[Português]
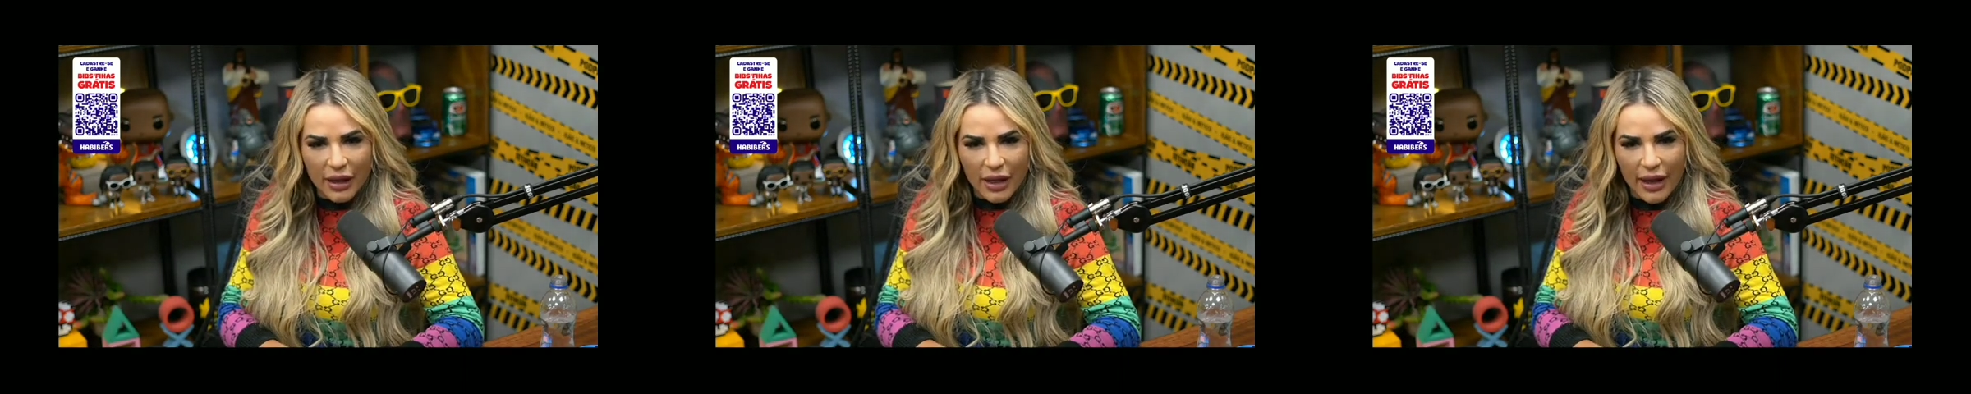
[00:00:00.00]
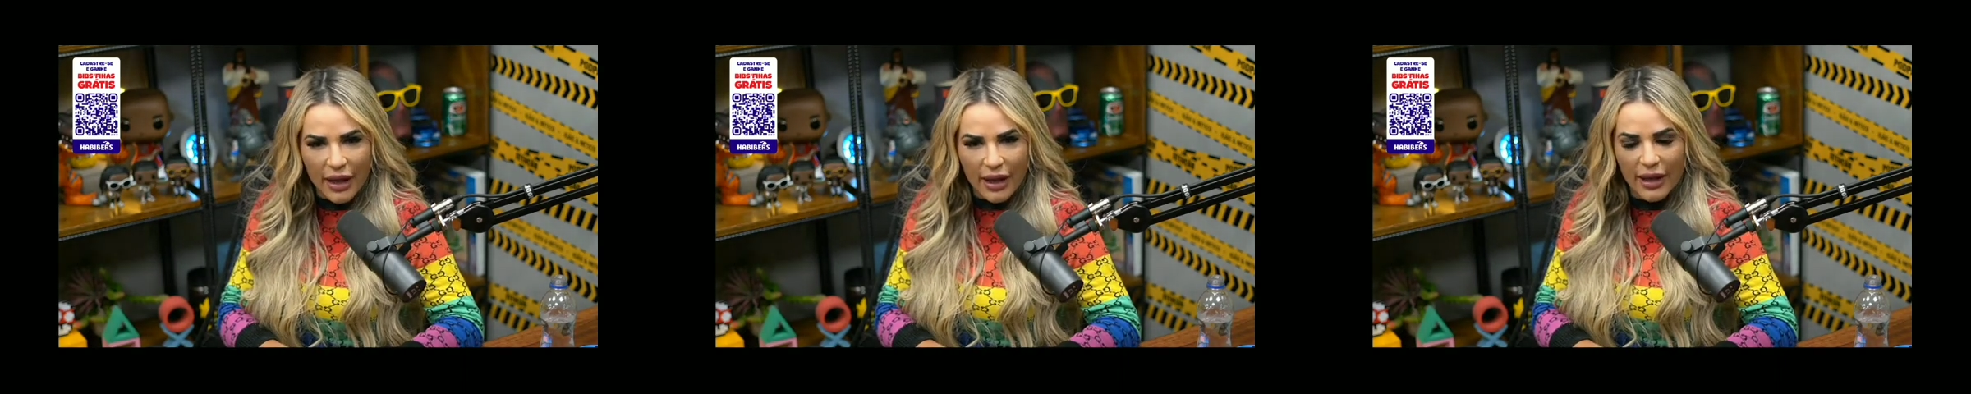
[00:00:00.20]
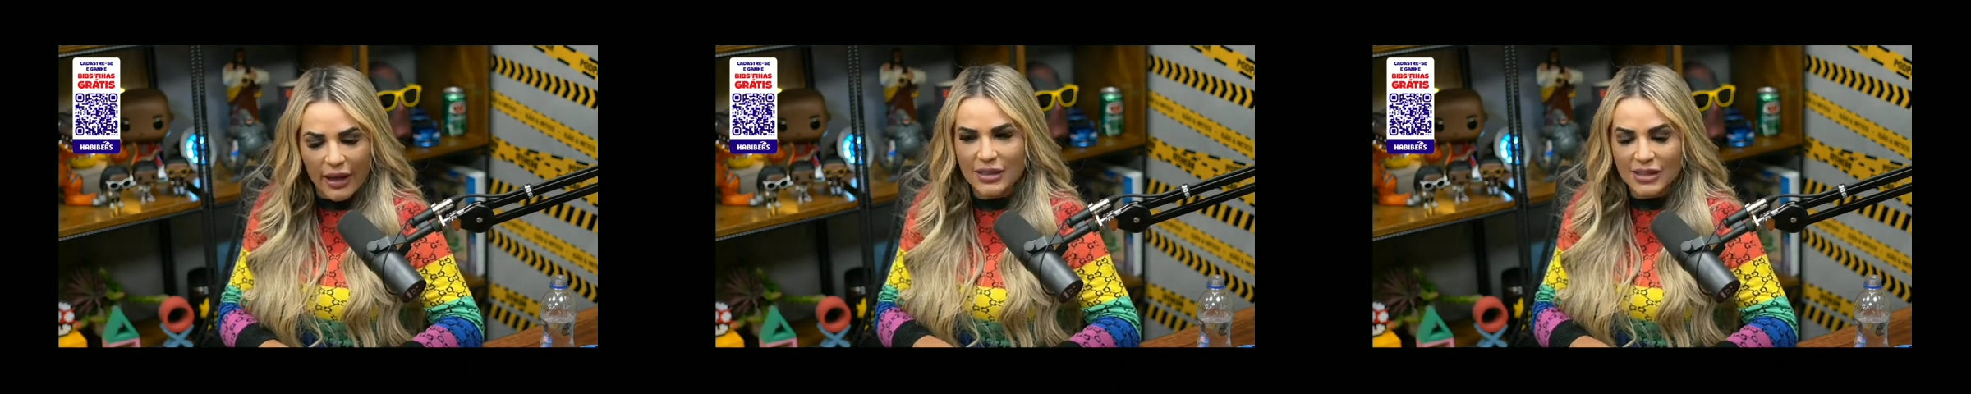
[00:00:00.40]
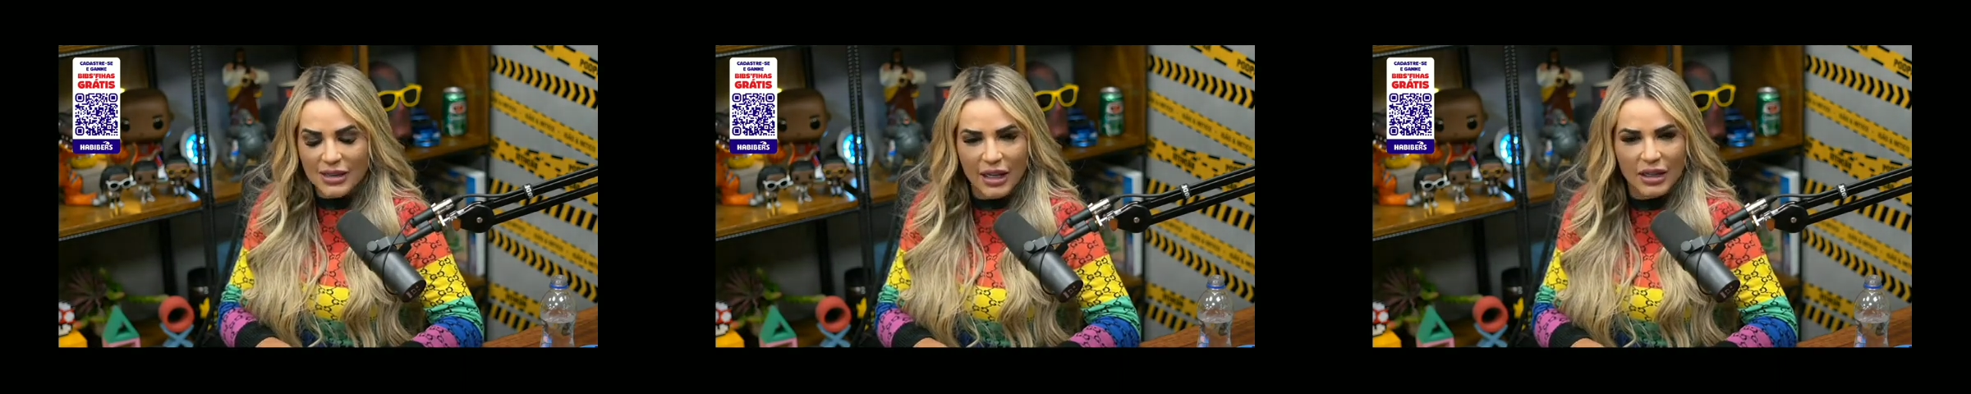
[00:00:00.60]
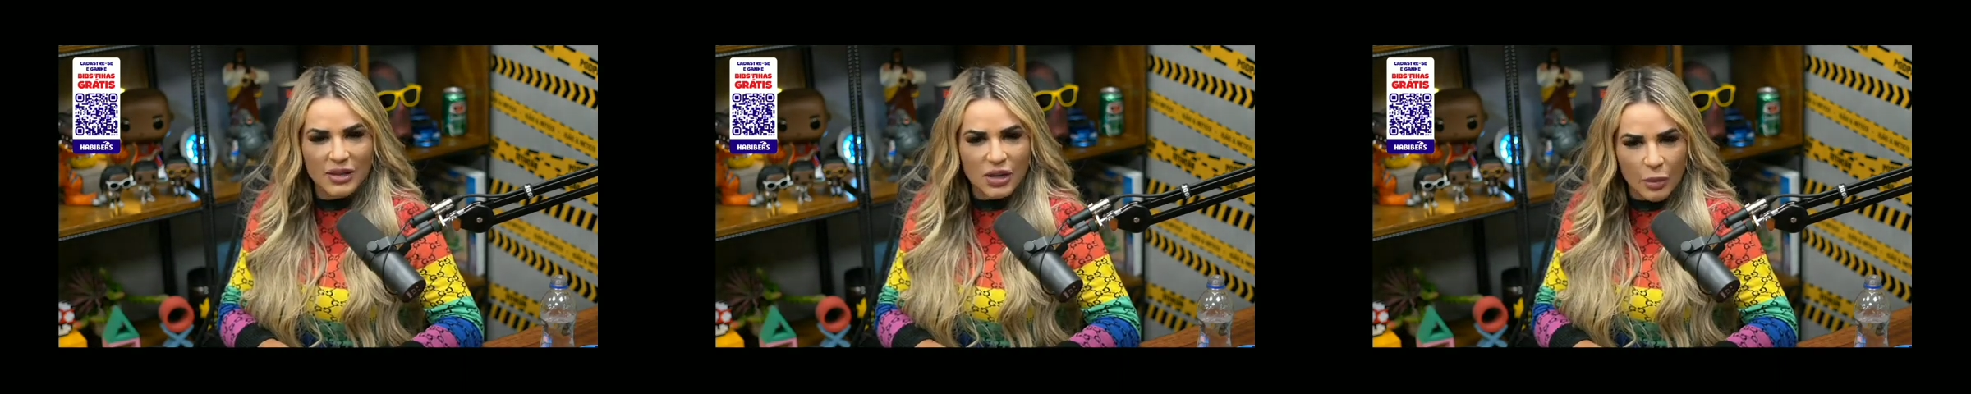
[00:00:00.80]
é,
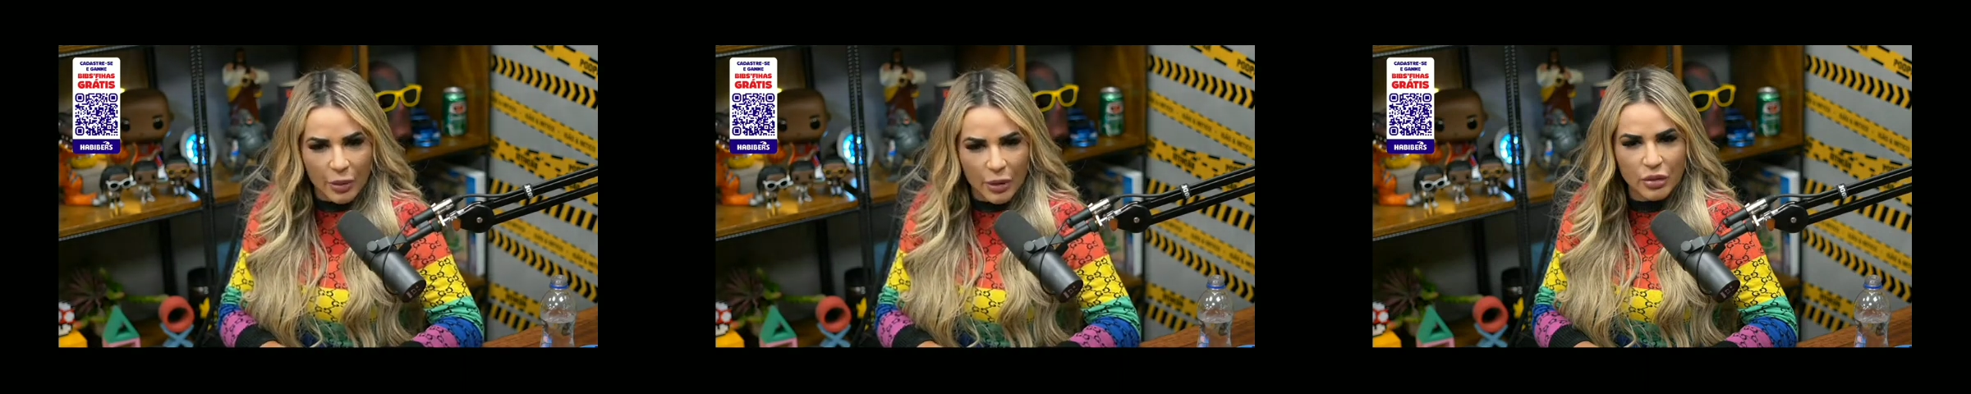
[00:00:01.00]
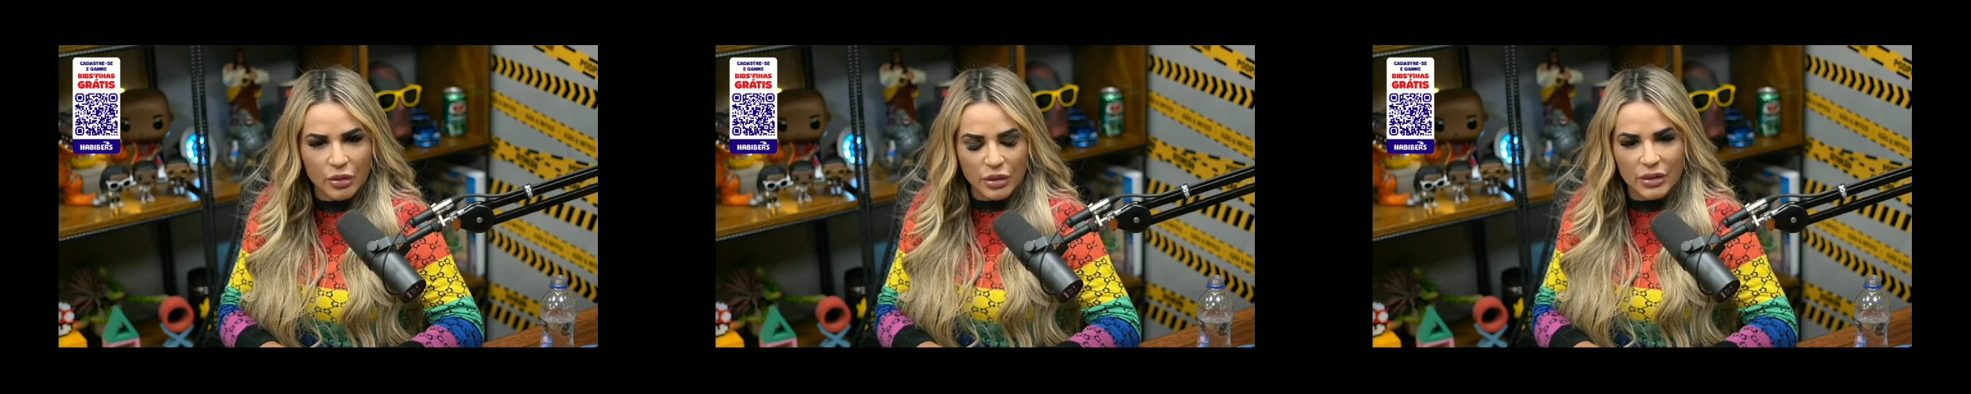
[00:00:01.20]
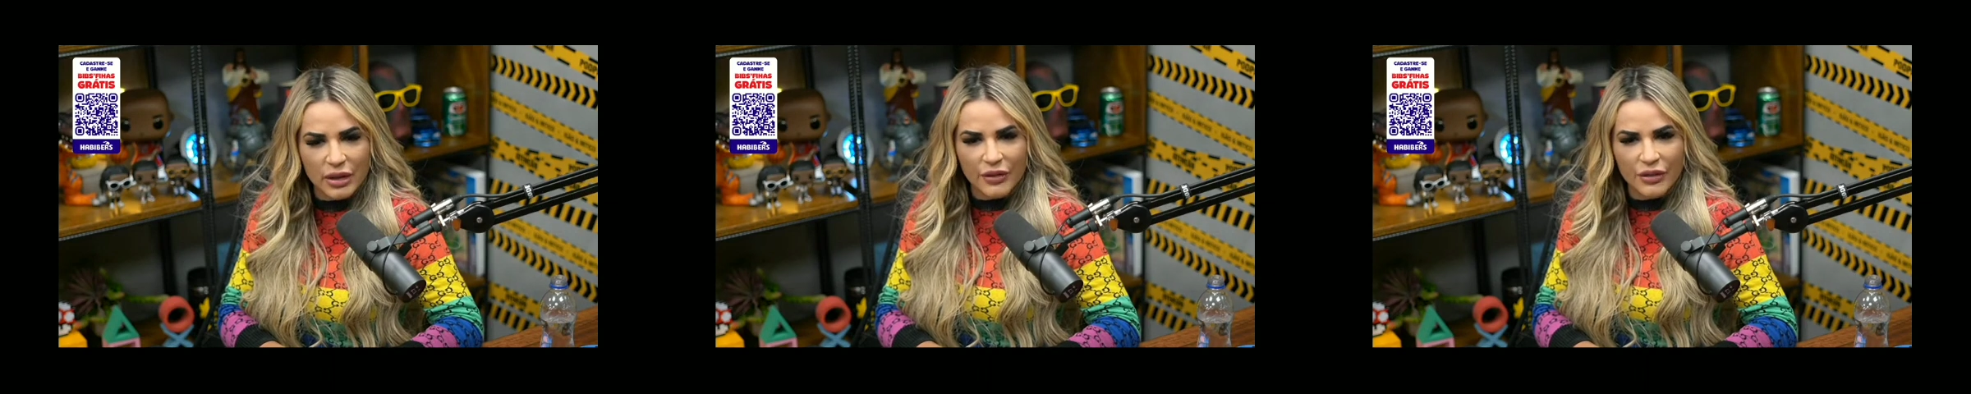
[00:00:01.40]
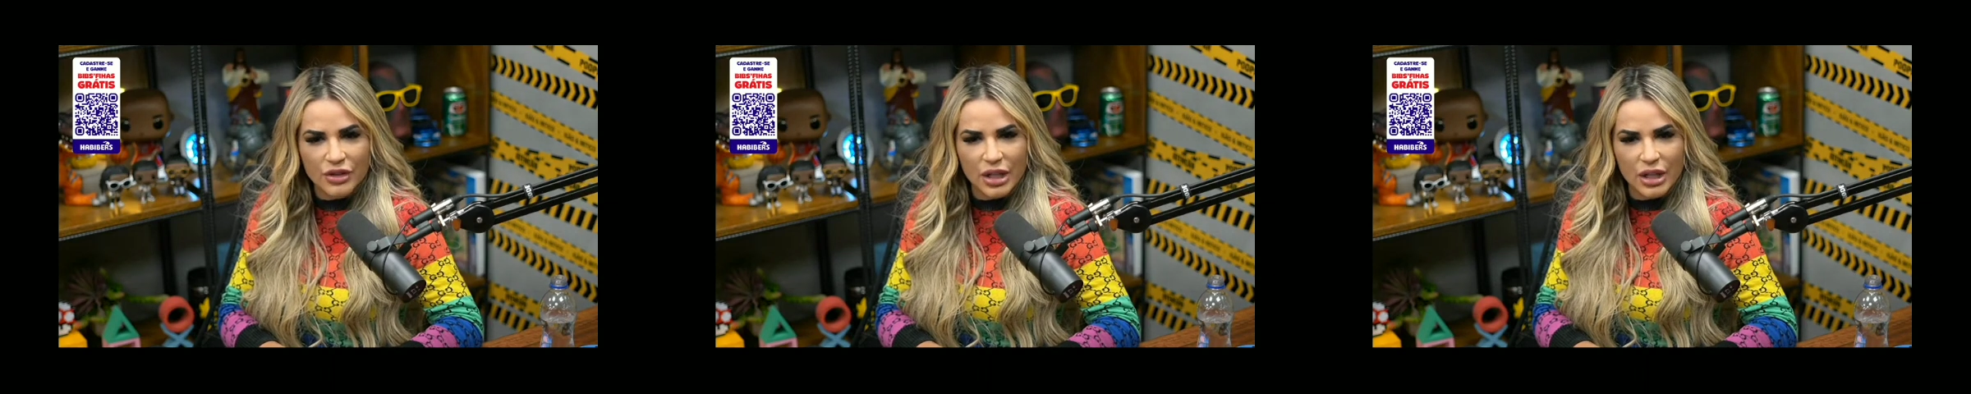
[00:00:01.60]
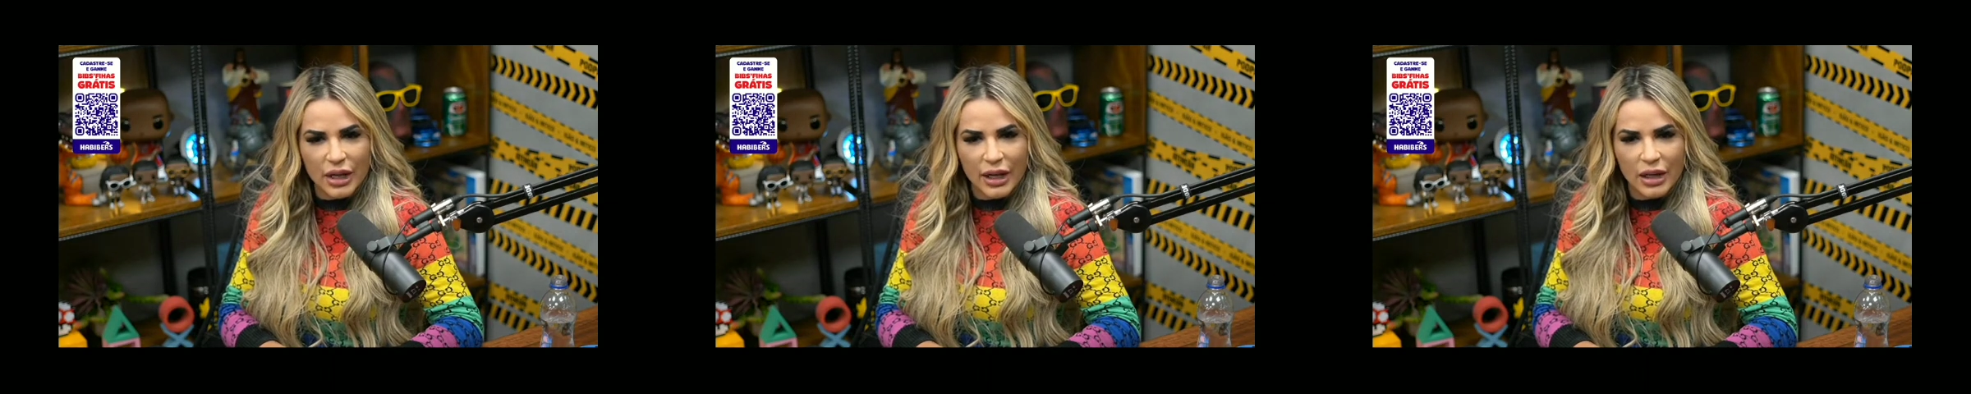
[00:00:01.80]
estar em São Paulo quando o Kevin
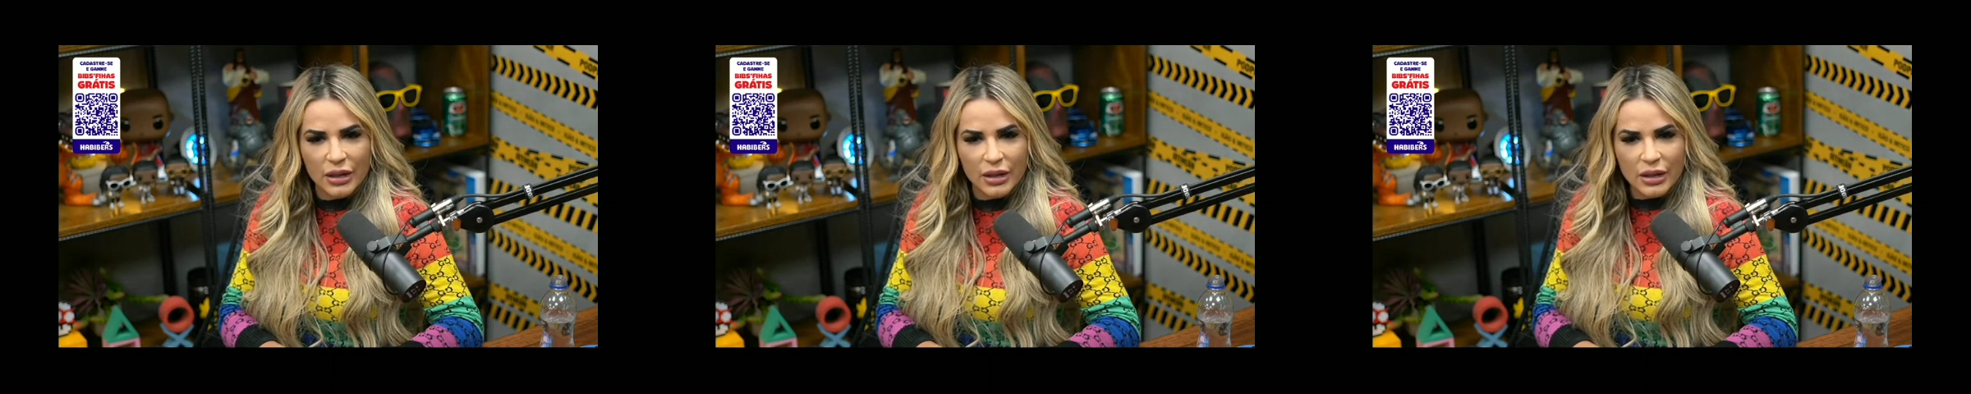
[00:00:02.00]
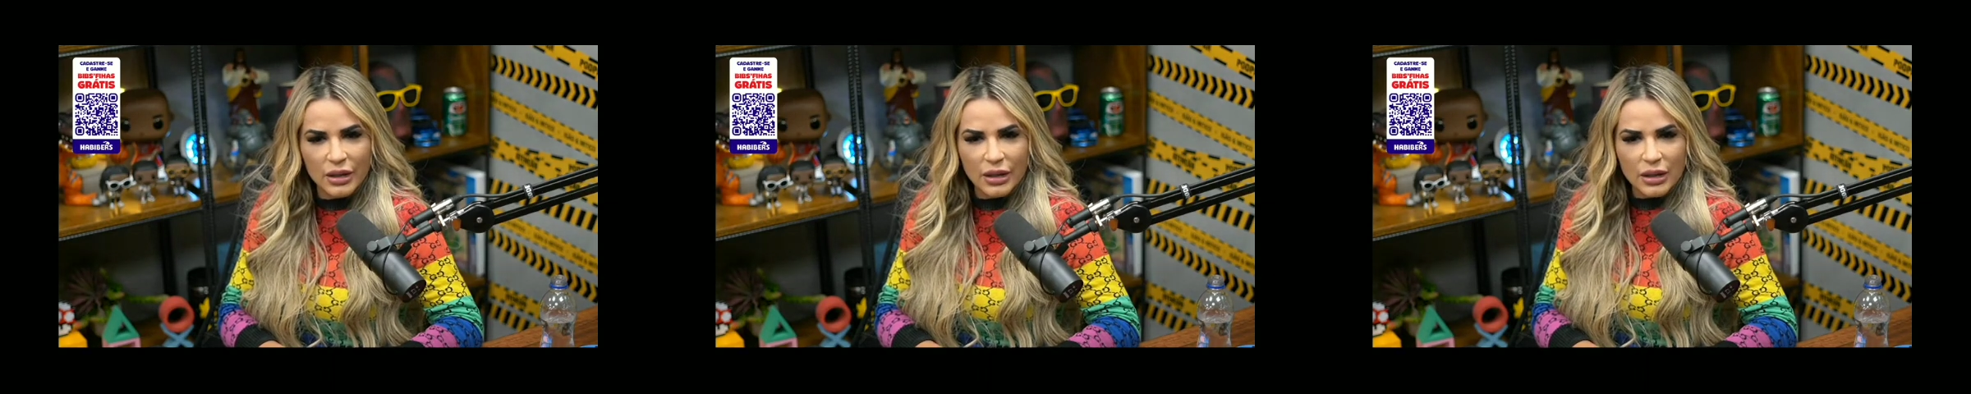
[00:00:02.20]
chegar.